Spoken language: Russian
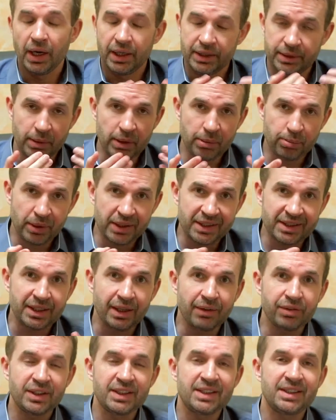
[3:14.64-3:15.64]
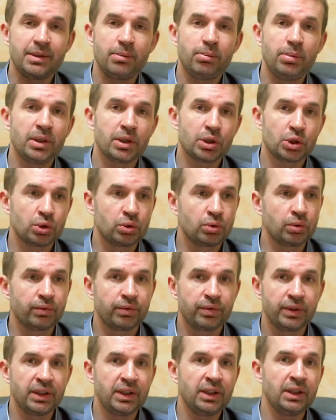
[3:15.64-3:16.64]
А теперь представьте себе, что
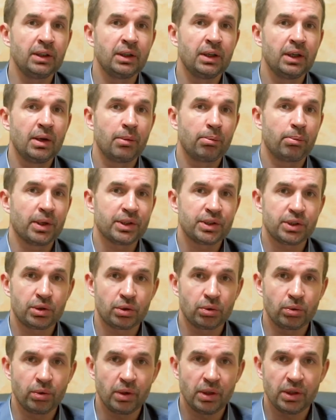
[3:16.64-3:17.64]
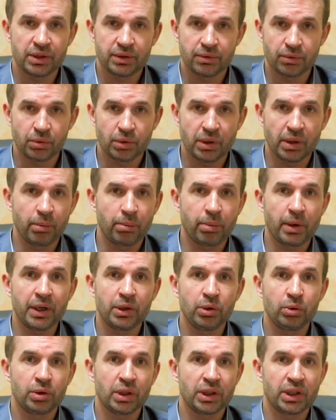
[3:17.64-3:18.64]
вы построили свою
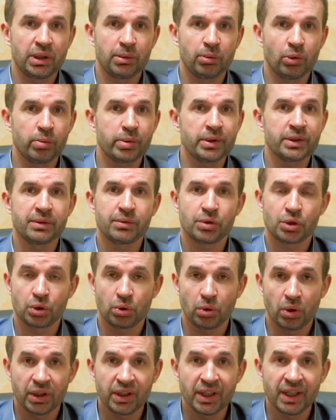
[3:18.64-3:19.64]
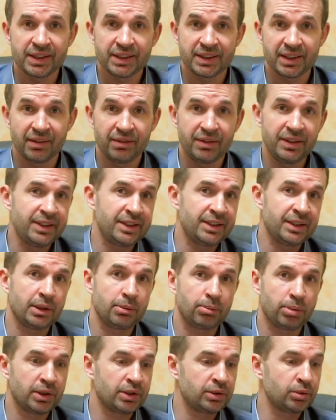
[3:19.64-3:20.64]
компанию таким образом, что она зависит
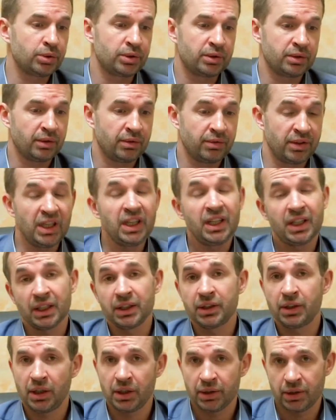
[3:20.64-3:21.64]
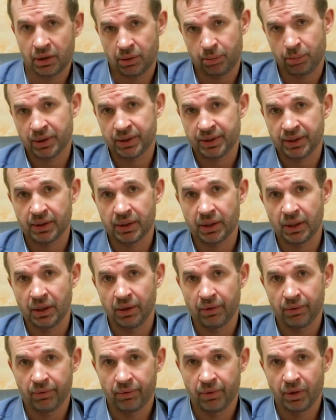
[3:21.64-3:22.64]
от присутствия в ней конкретных
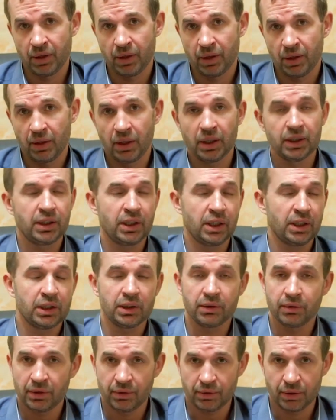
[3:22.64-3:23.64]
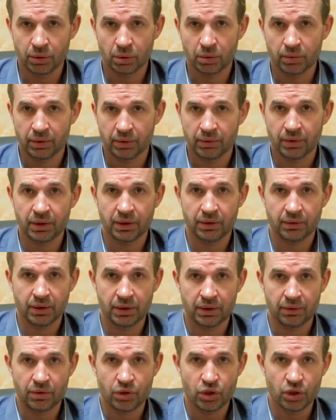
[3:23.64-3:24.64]
персоналей, конкретного Иванова Ивана
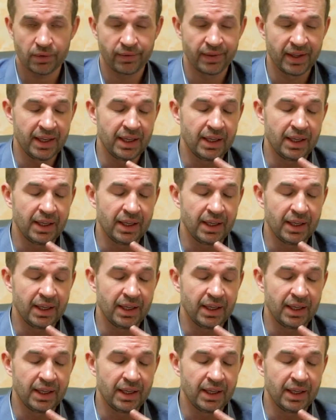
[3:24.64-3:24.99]
Ивановича.